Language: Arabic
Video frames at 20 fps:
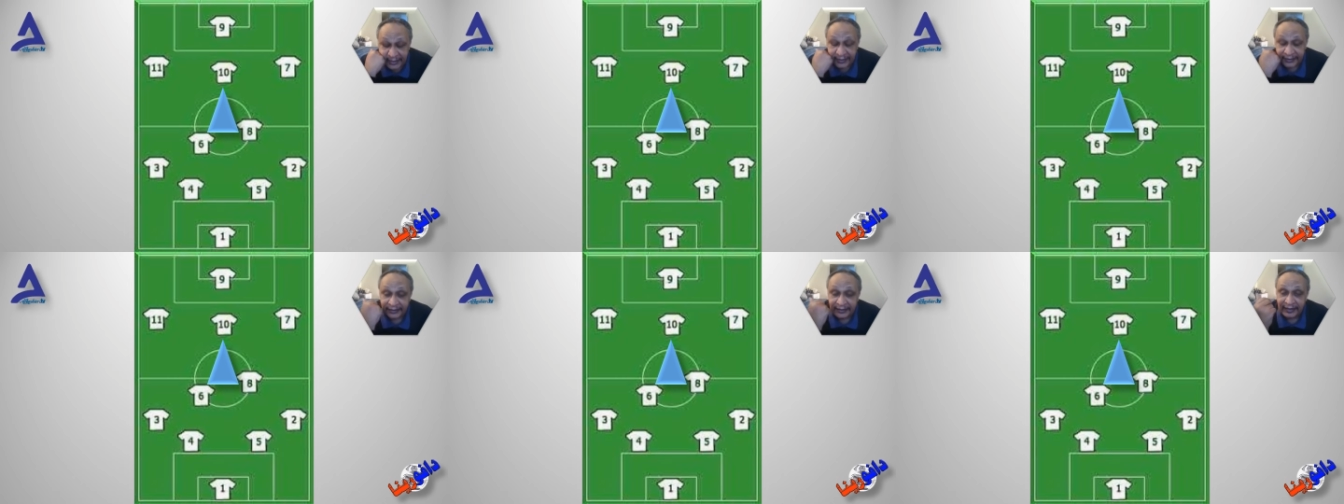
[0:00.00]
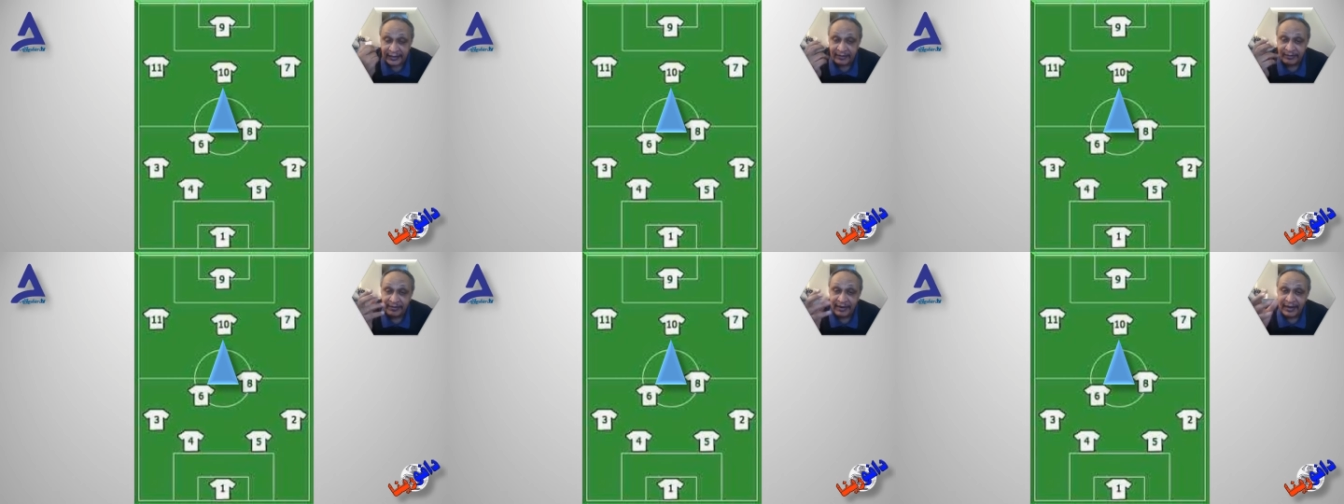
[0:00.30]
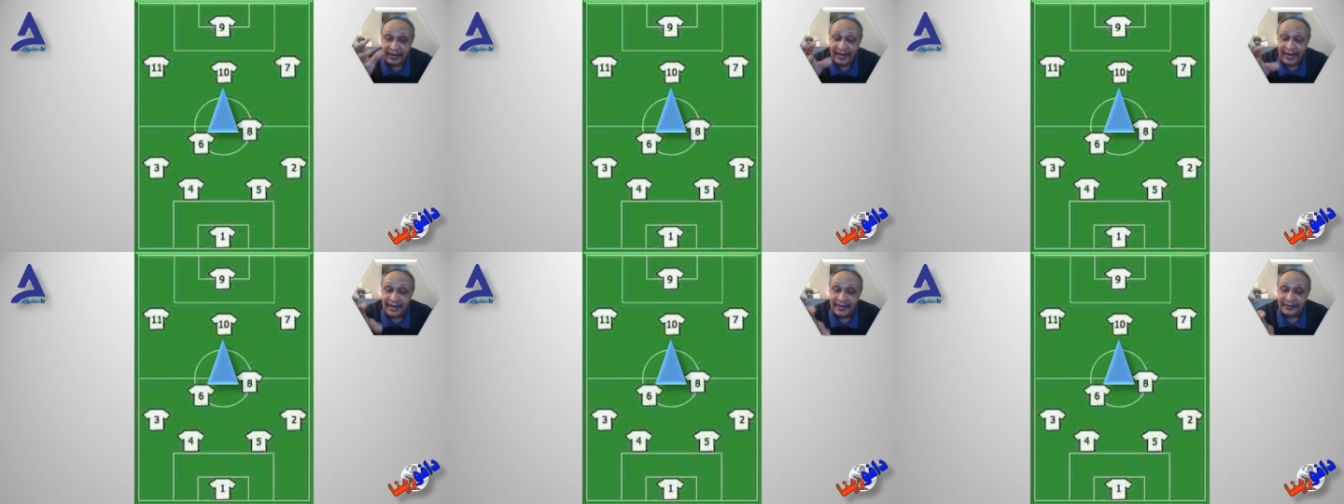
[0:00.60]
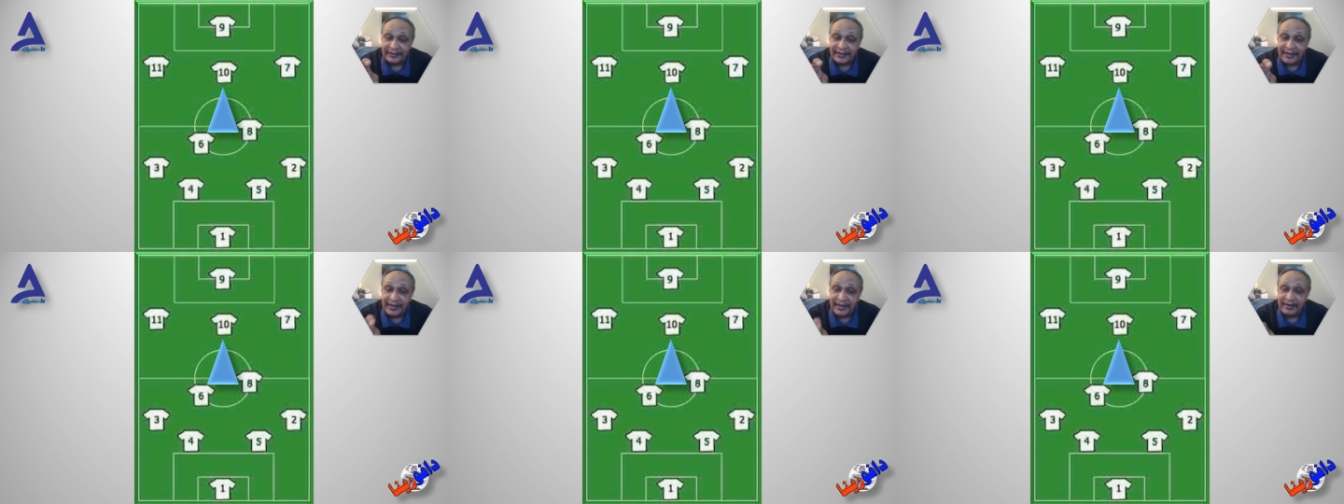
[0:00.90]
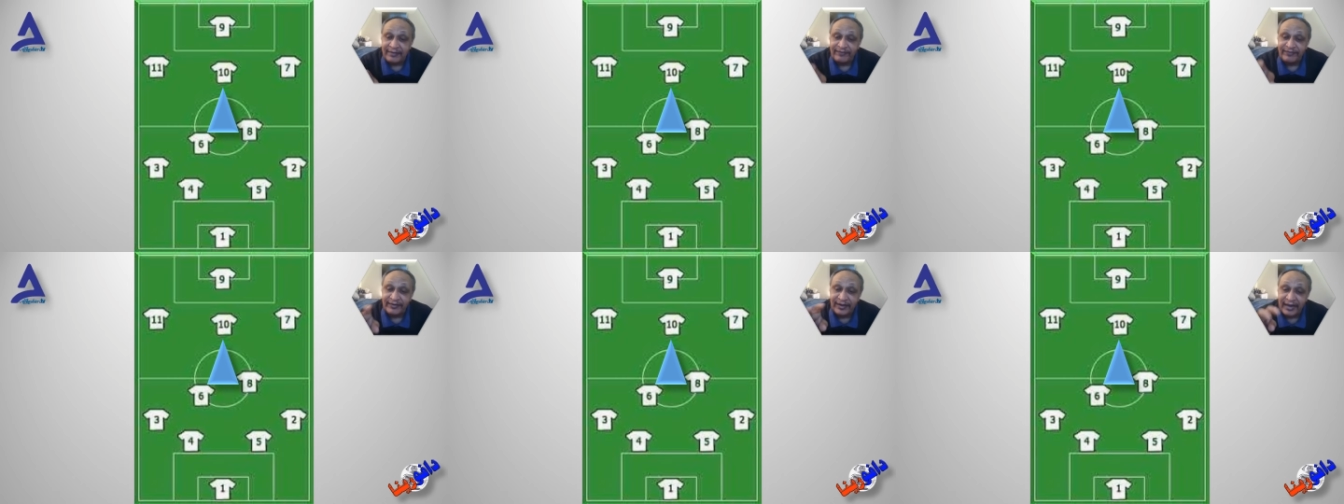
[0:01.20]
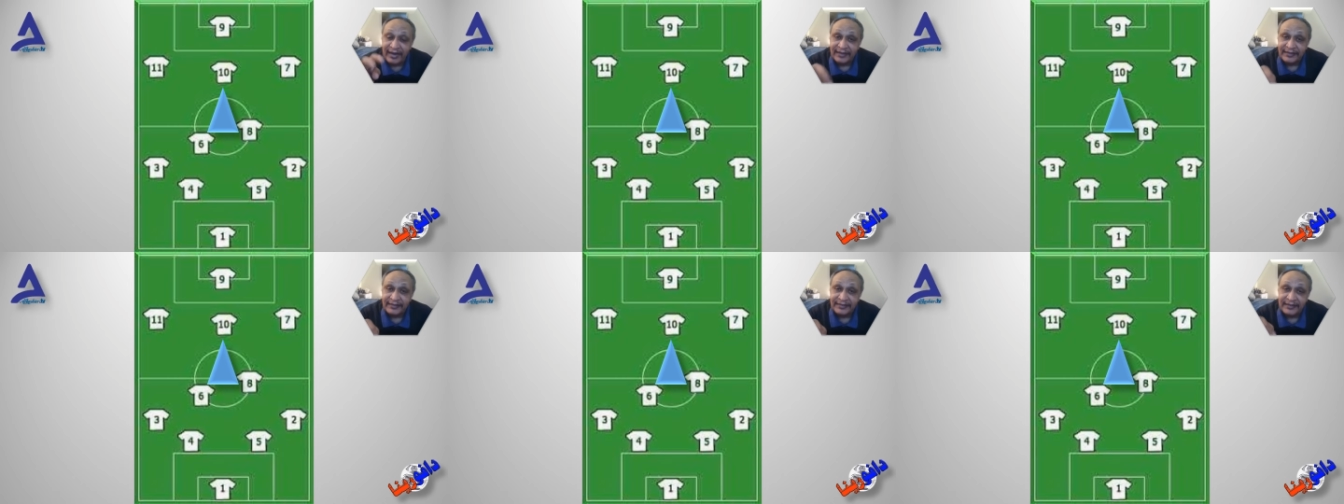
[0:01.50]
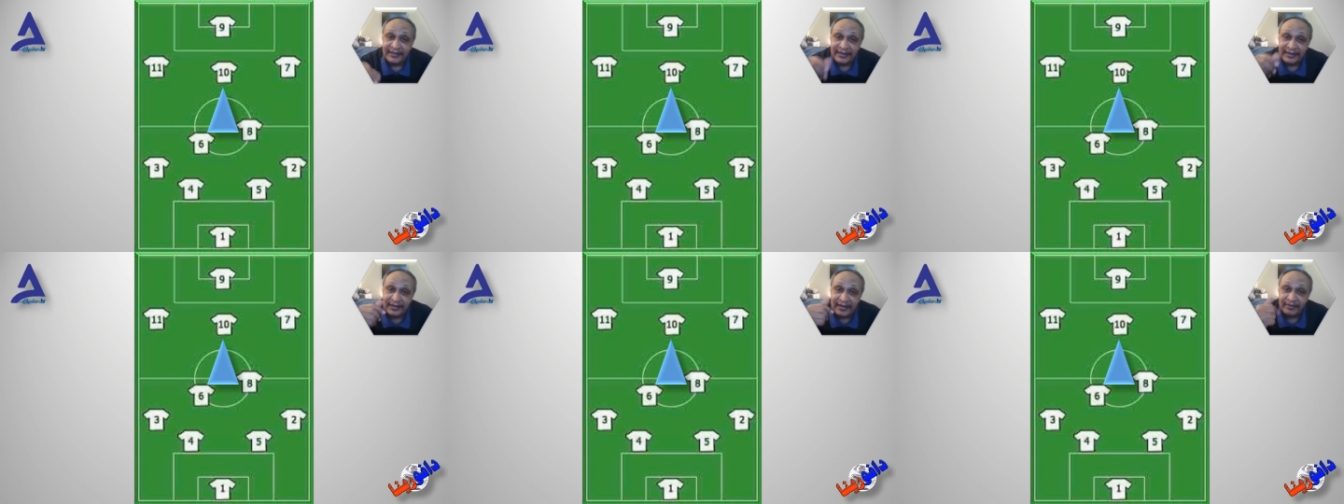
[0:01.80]
طيب أنا حأتكلم في
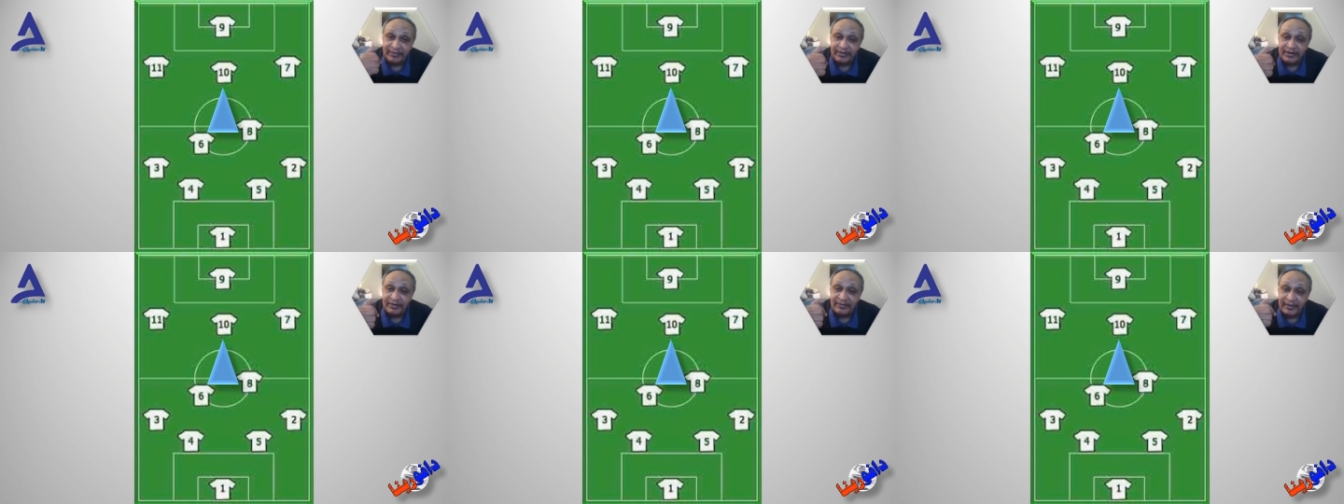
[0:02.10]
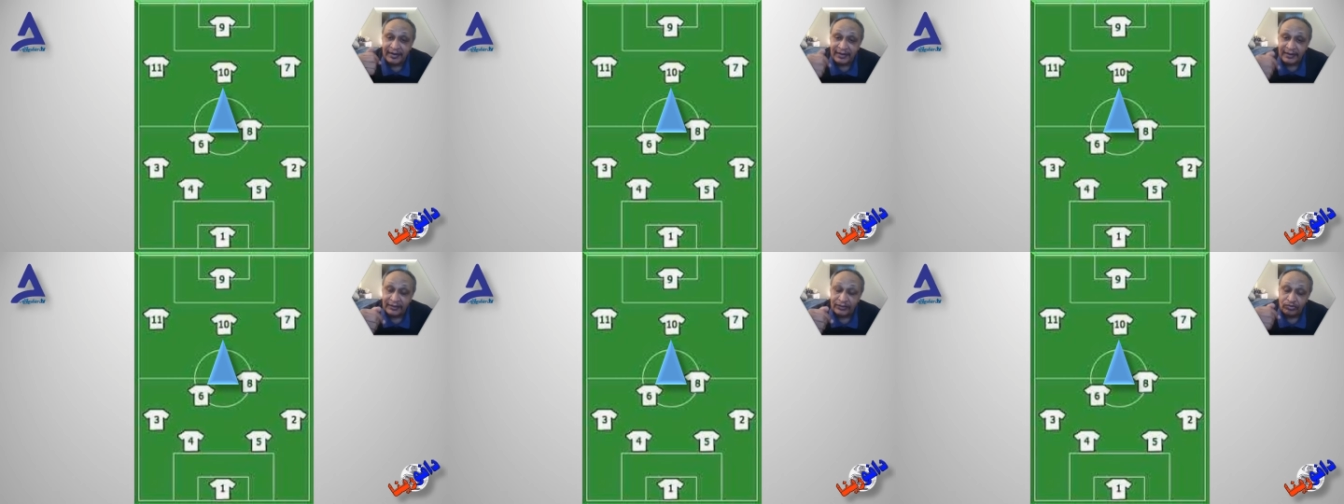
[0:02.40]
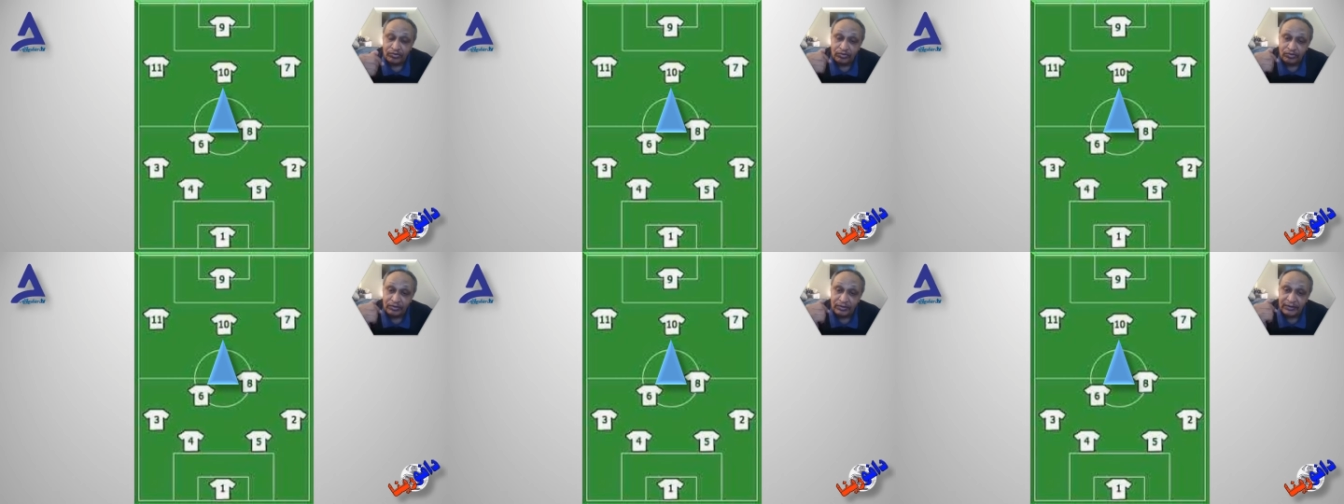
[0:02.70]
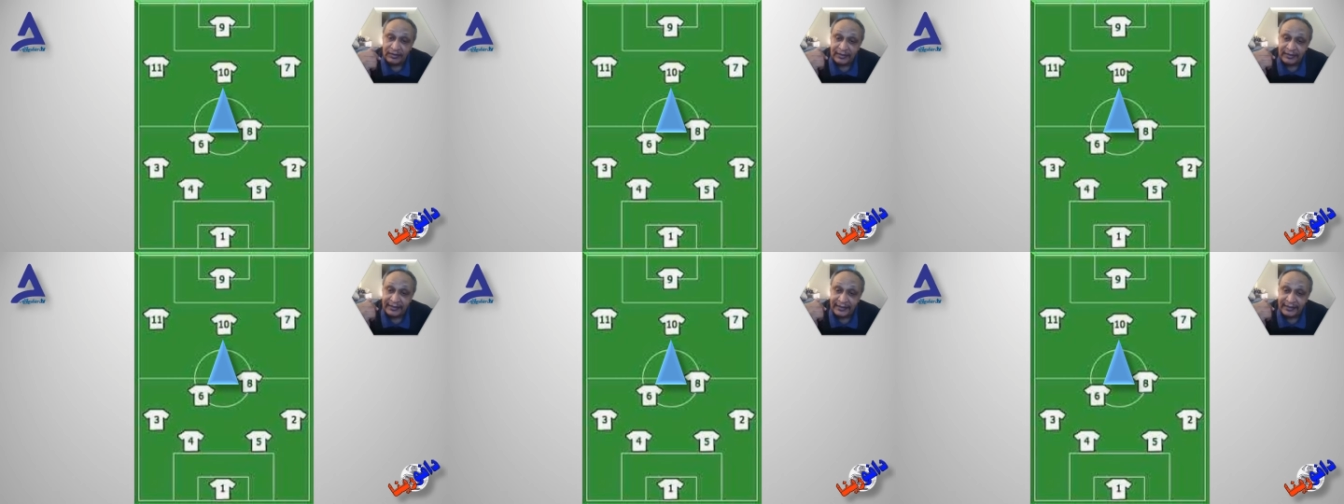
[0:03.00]
حاجتين قبل ما ندخل